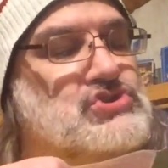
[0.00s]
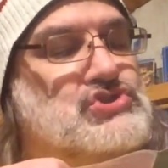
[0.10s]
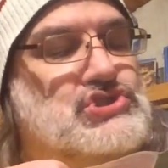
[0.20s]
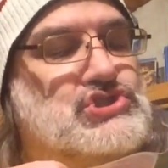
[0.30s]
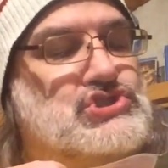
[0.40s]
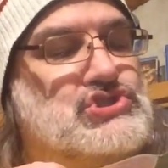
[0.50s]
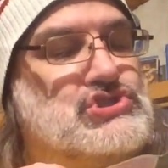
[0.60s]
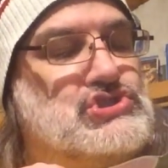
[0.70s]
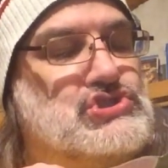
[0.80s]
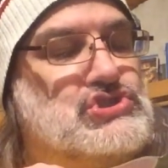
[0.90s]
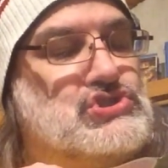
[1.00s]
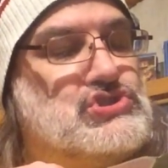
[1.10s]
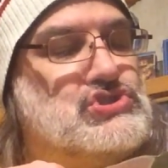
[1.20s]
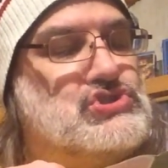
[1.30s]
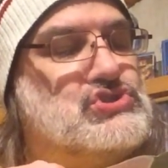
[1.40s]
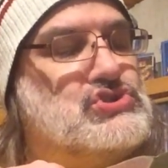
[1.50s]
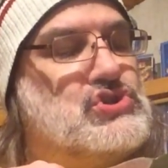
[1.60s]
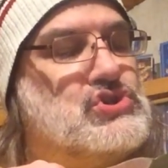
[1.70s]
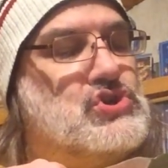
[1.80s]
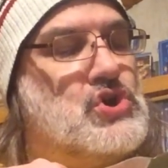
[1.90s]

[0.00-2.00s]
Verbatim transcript: Schuh.